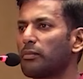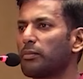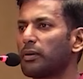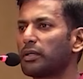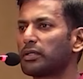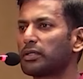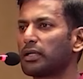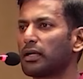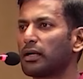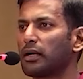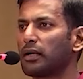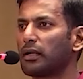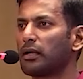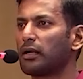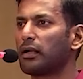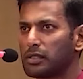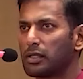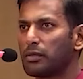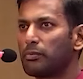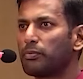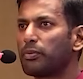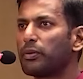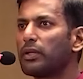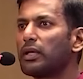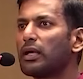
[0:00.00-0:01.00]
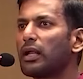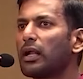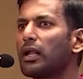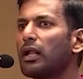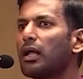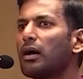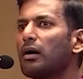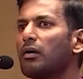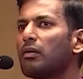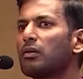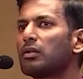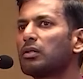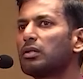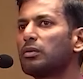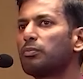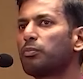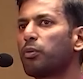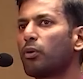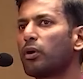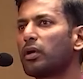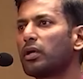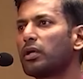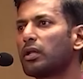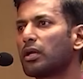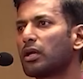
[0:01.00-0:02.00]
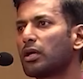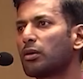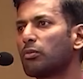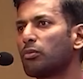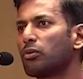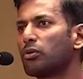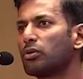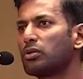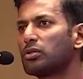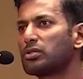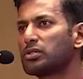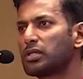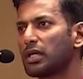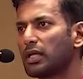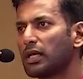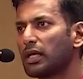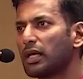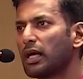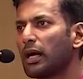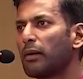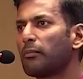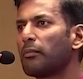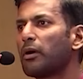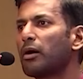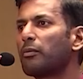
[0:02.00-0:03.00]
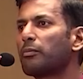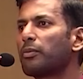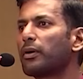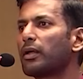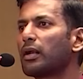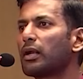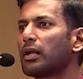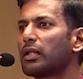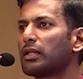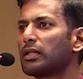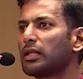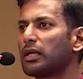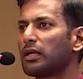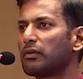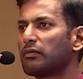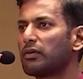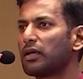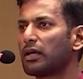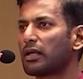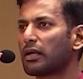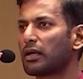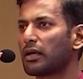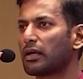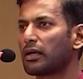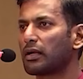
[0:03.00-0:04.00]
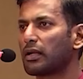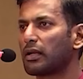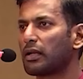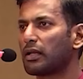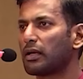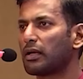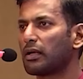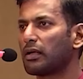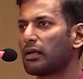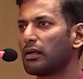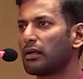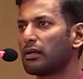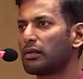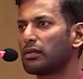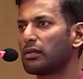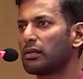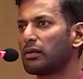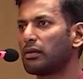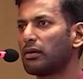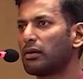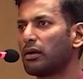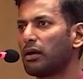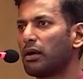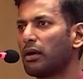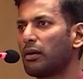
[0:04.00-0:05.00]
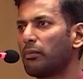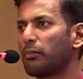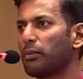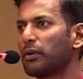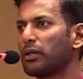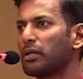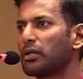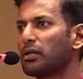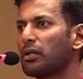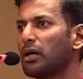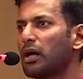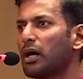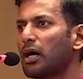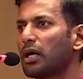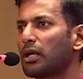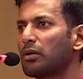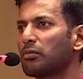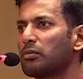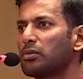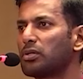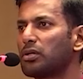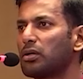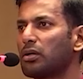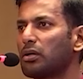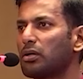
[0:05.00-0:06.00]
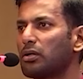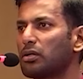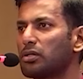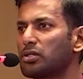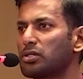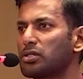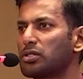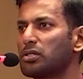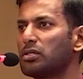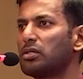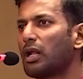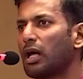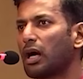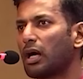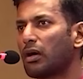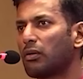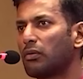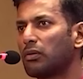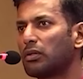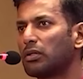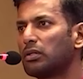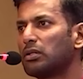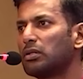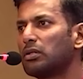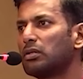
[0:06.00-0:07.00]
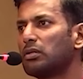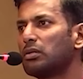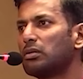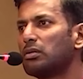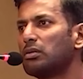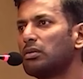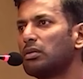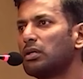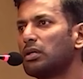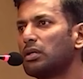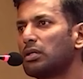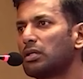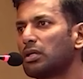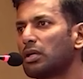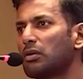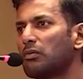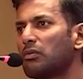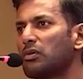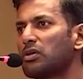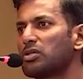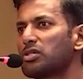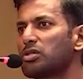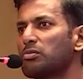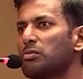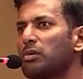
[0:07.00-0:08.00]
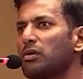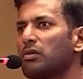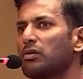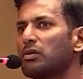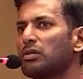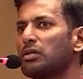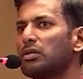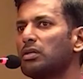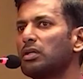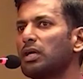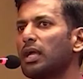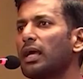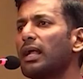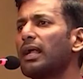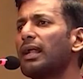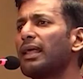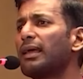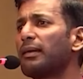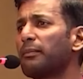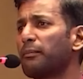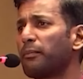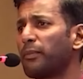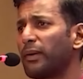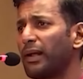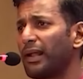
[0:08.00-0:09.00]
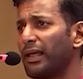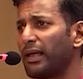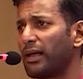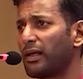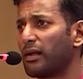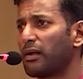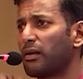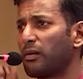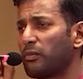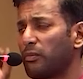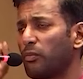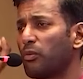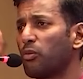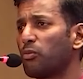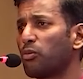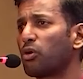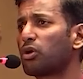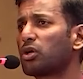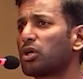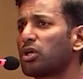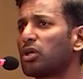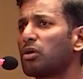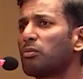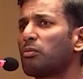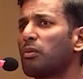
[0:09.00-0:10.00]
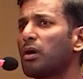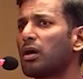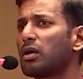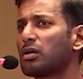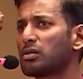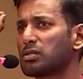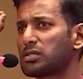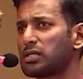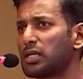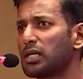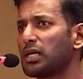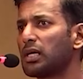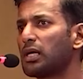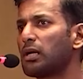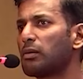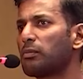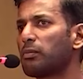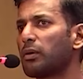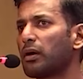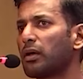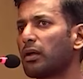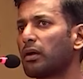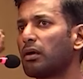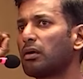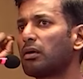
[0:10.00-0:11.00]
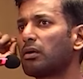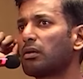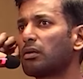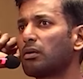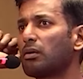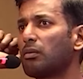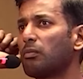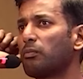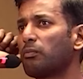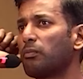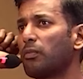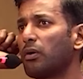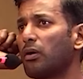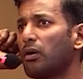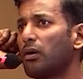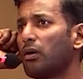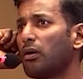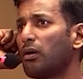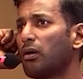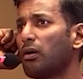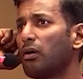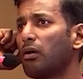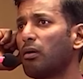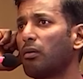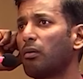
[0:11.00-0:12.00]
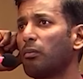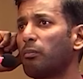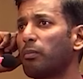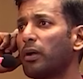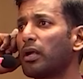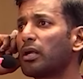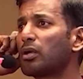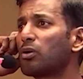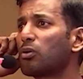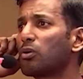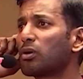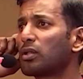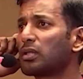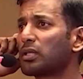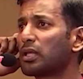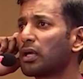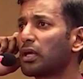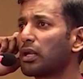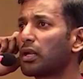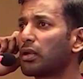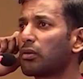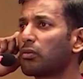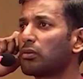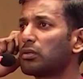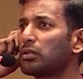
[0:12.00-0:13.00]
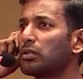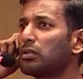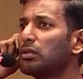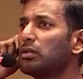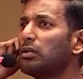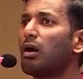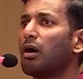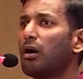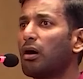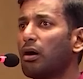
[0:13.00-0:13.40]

காப்பாற்றுங்களேன் இப்படியெல்லாம் வந்து போயிட்டு இருக்கும்போது சரி அம்மா பேரில் தேவியார் கட்டளை அப்படின்னு ஆரம்பிச்சு நாங்கள் வந்து வந்து இத்தனை வருஷமாக வந்து ஏழை பிள்ளைகள் முக்கியமாக சிங்கிள் பேரண்ட் பெண் குழந்தைகளுக்கு வந்து